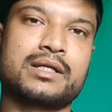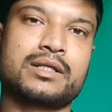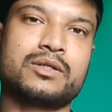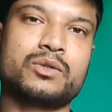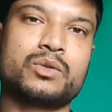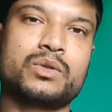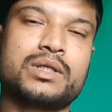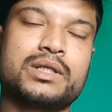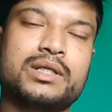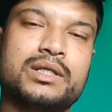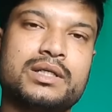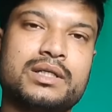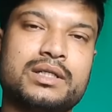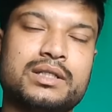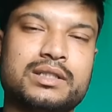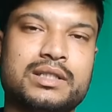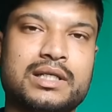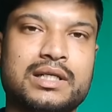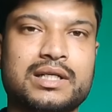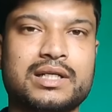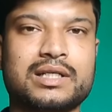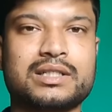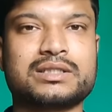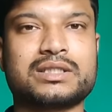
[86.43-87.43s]
क्योंकि
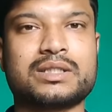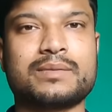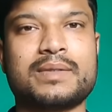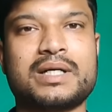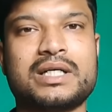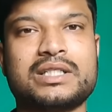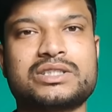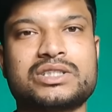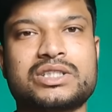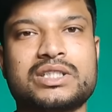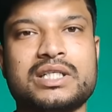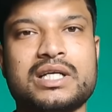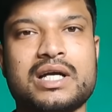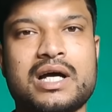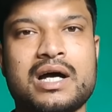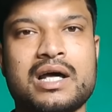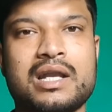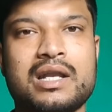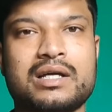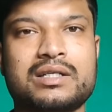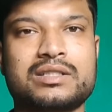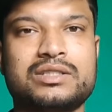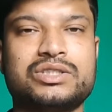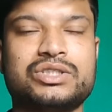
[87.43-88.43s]
धनगर समाज के
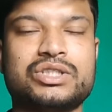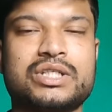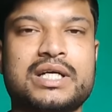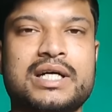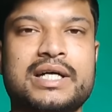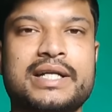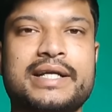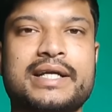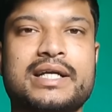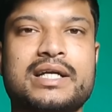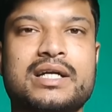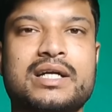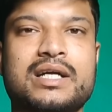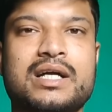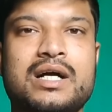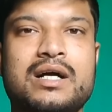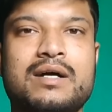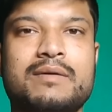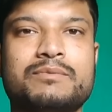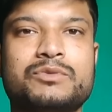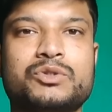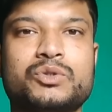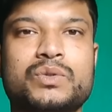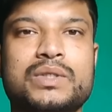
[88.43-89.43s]
अलख जगाने का
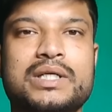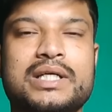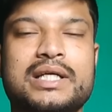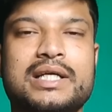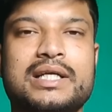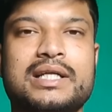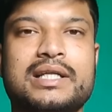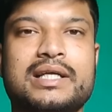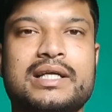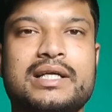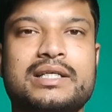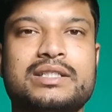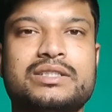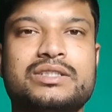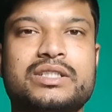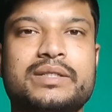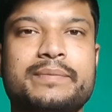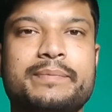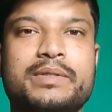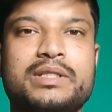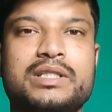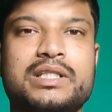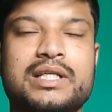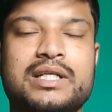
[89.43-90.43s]
काम जो है कहीं ना कहीं
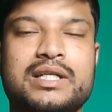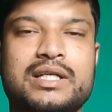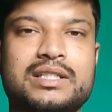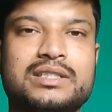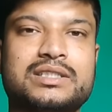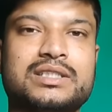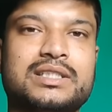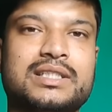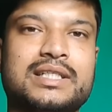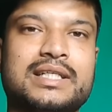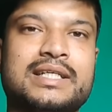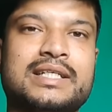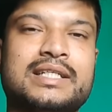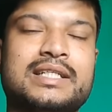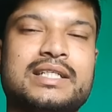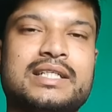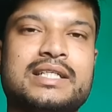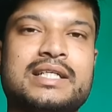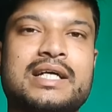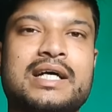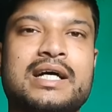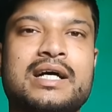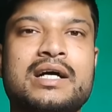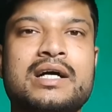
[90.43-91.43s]
जेपी धनगर जी ने ही
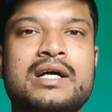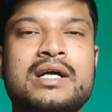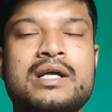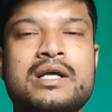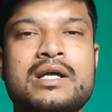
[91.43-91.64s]
किया